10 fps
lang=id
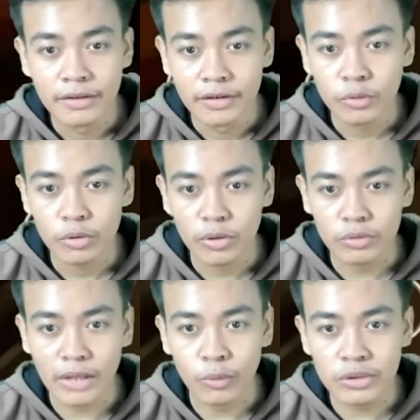Duh, aku
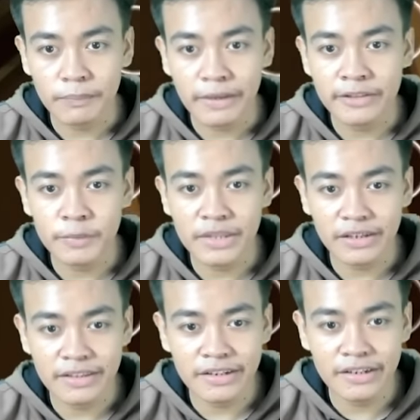takutnya bayi itu bisa ke
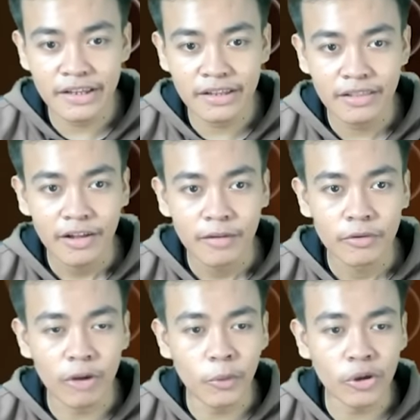sini nih, guys.
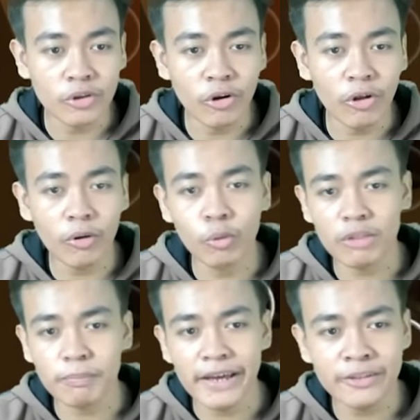Robot, tolong urus
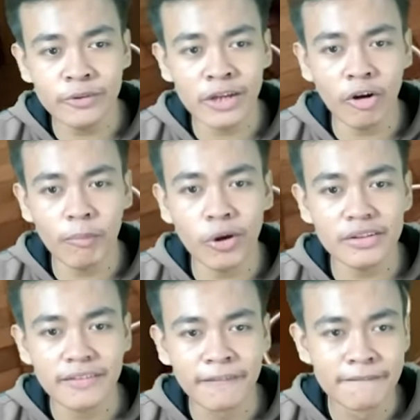bayi itu ya, robot.
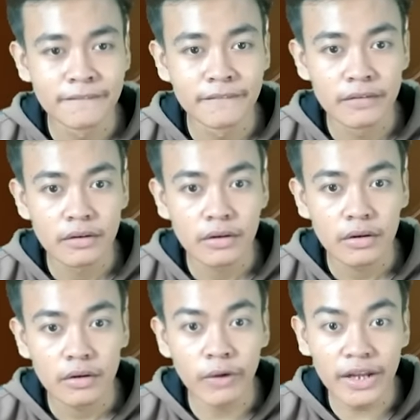
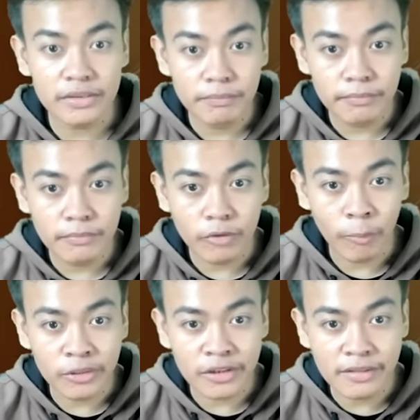What?
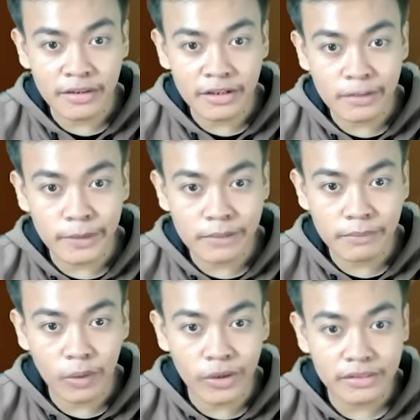Robotnya di sini
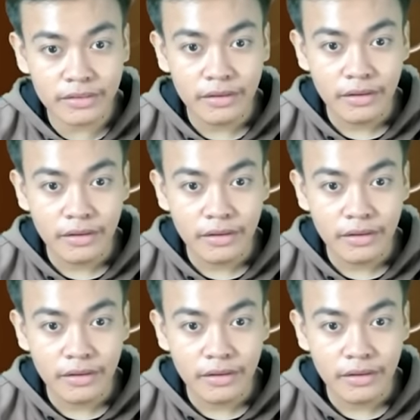tiba-tiba, what?